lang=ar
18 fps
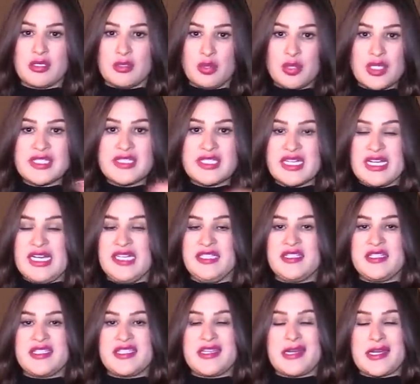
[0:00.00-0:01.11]
وكدير العاده
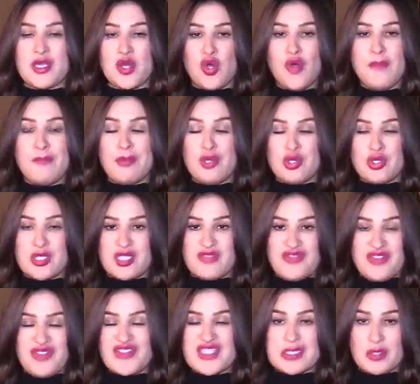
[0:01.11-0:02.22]
السريه اون بلوس
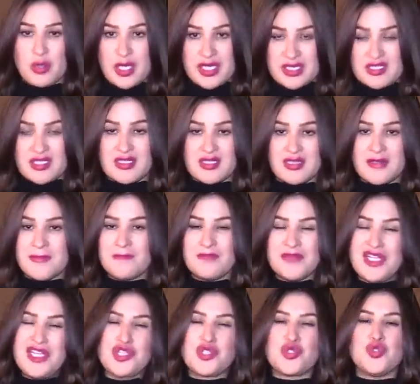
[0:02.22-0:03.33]
في نفس الوقت
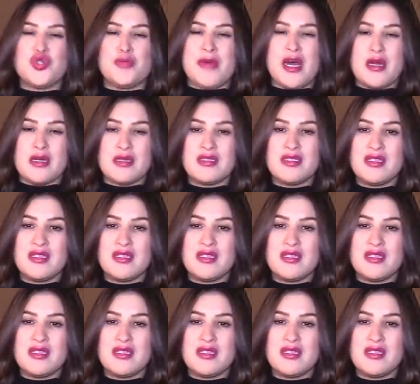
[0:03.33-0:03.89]
حشومه